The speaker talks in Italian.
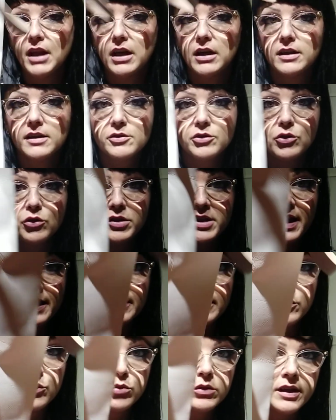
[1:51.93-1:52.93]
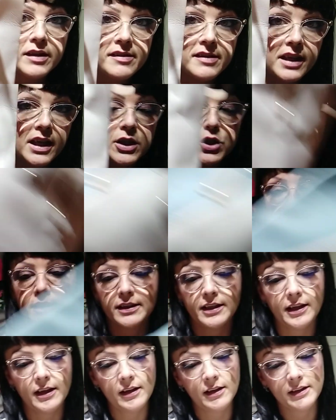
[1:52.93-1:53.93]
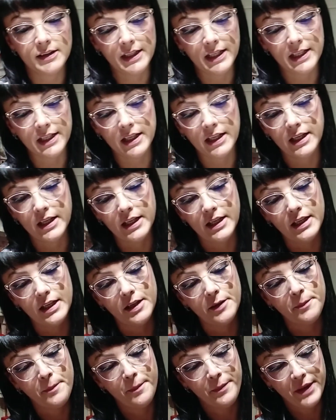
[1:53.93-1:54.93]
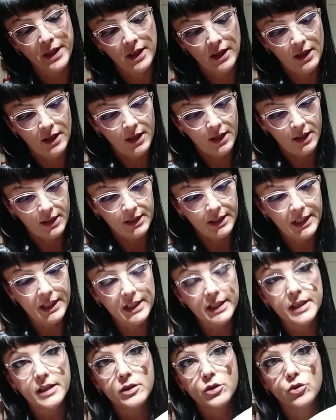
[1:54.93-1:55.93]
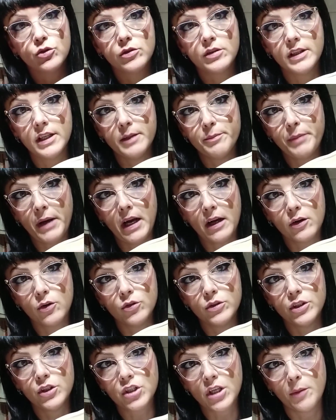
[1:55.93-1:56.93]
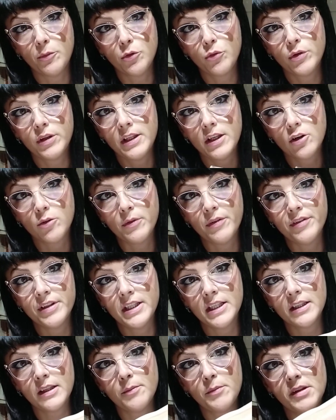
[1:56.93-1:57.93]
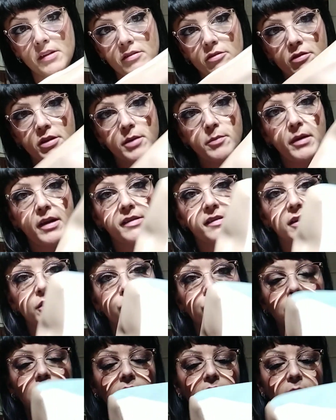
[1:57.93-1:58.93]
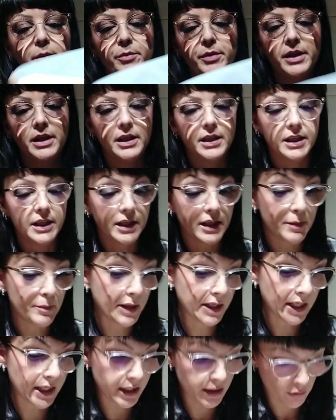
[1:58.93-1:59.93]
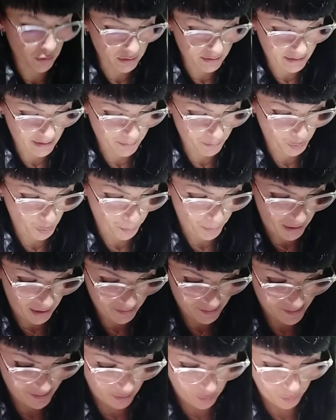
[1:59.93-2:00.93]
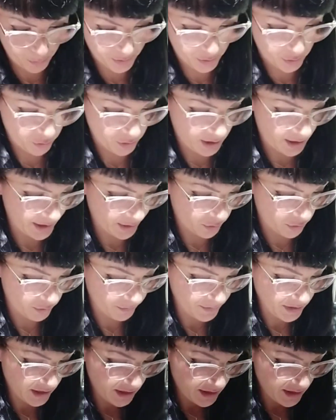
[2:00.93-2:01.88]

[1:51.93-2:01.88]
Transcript: sono state tutte schiacciate nel, nel, nel, pacco, diciamo, quindi come vedete mi sono rimaste tutte delle pieghe che magari col tempo passano, perché ora ero